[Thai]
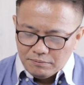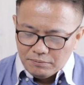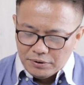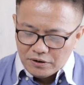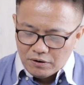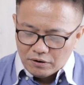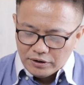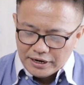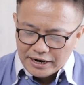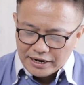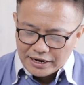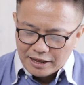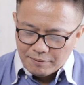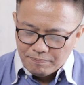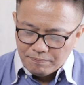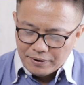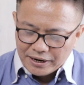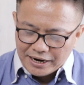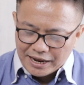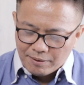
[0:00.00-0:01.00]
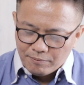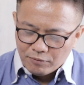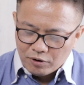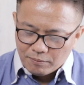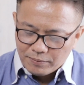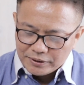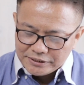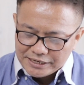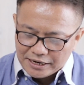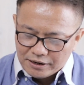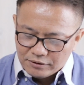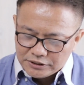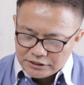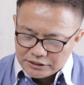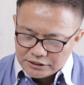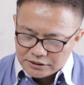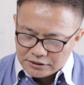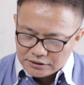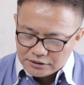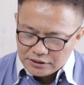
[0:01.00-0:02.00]
พี่น้องที่รักครับพระคำของพระเจ้า
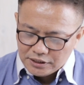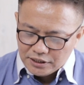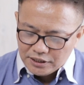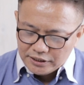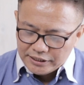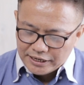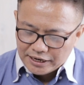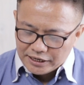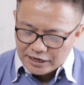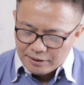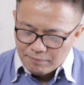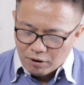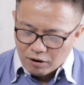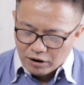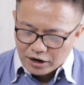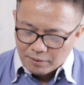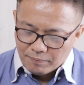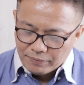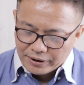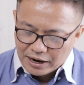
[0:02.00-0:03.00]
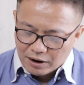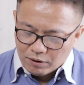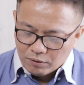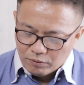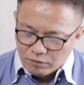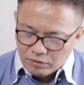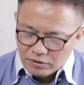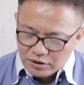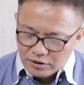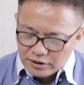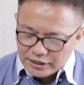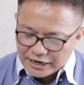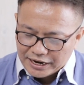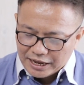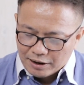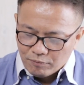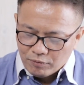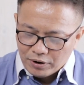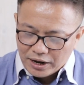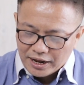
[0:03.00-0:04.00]
จึงยังได้บอกกับเรานะ
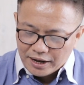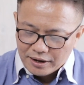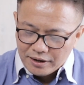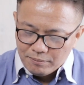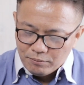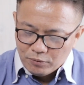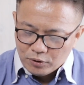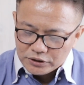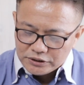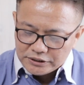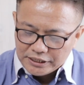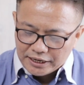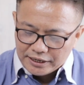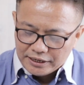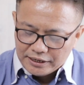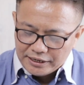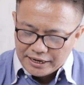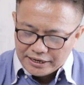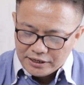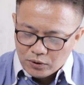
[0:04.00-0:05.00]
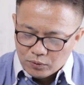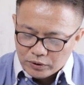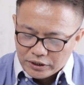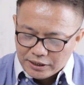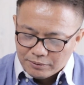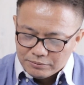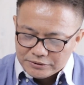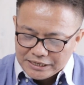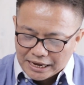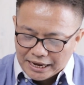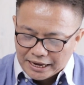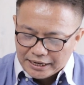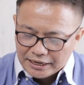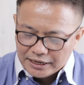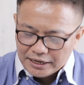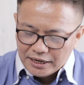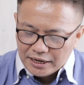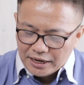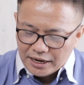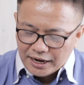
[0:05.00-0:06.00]
ครับว่าโมเสสได้หนุนน้ำใจ
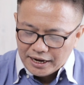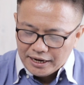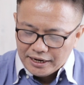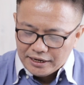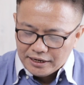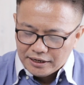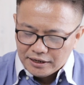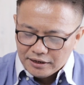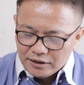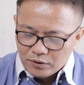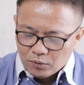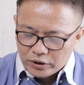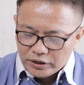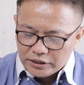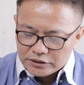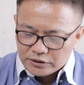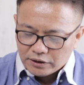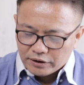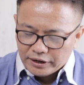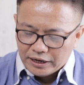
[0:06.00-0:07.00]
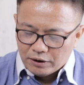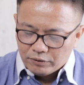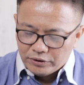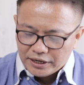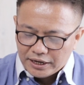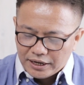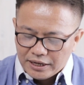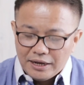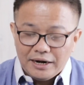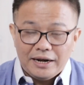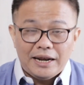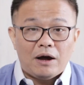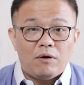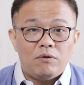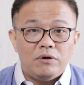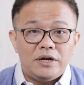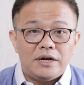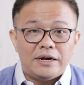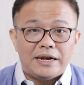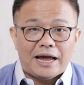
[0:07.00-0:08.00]
ให้คนอิสราเอลเนี่ยเล่า
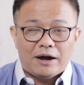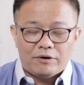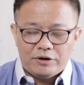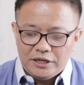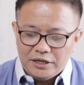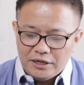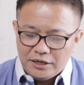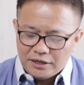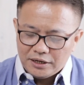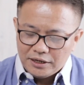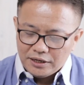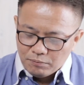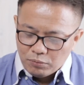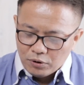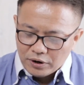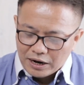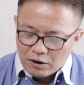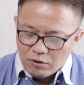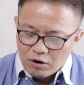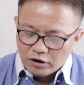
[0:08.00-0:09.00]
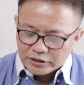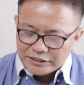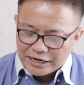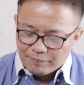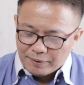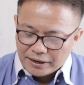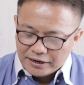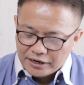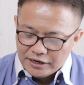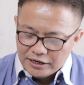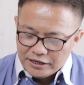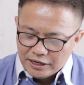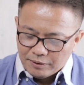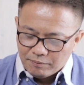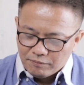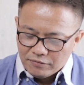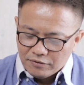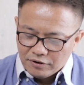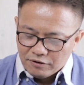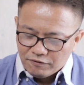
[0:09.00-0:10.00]
เรื่องราวที่พวกเขาออกจากแผ่นดินอียิ
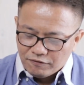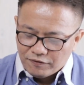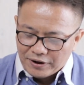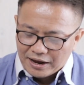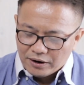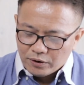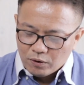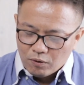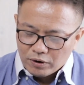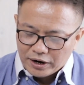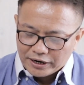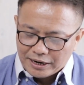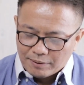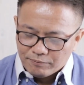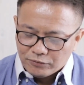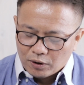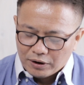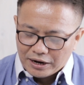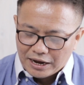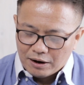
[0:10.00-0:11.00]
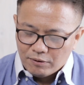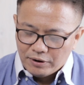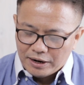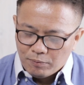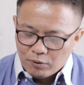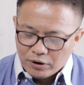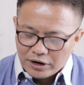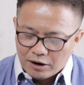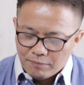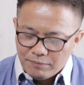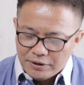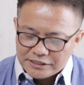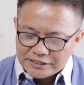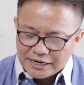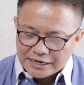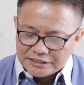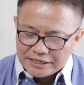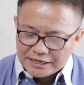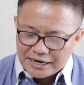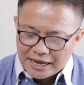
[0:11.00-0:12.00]
ปต์ฟาโรห์กระทำต่อเขาและพวกเขามี
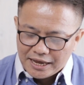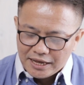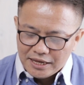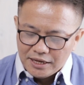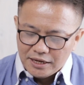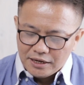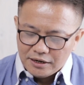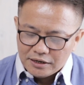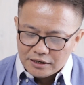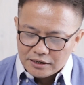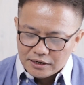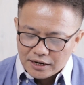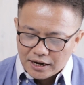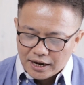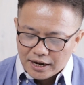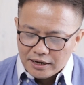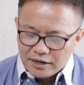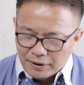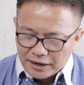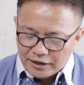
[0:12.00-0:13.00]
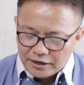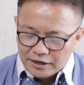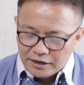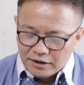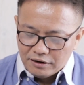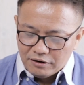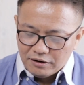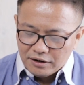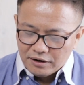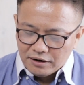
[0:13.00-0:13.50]
ชัยชนะเหนือแผ่นดิน